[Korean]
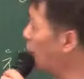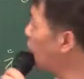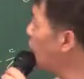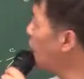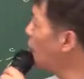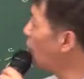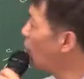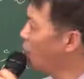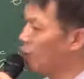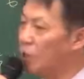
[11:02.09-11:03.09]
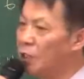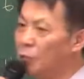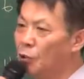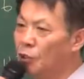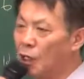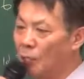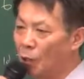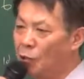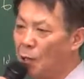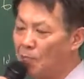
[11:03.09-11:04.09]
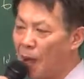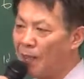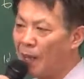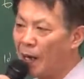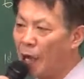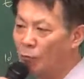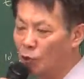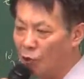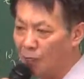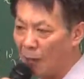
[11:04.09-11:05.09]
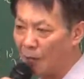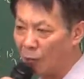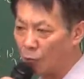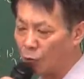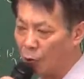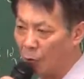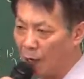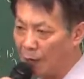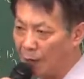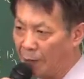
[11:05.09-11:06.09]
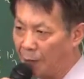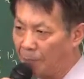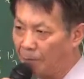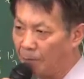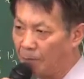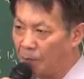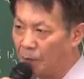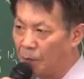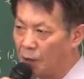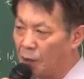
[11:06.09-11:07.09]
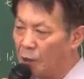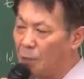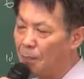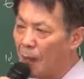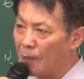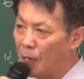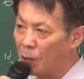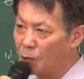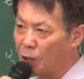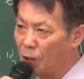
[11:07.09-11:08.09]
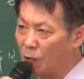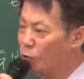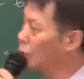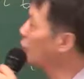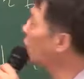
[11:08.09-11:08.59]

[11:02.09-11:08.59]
1번 이 문제를 먼저 판단하고 1 판단으로 넘어가야 돼요. 이 판단 없이 이걸로 직접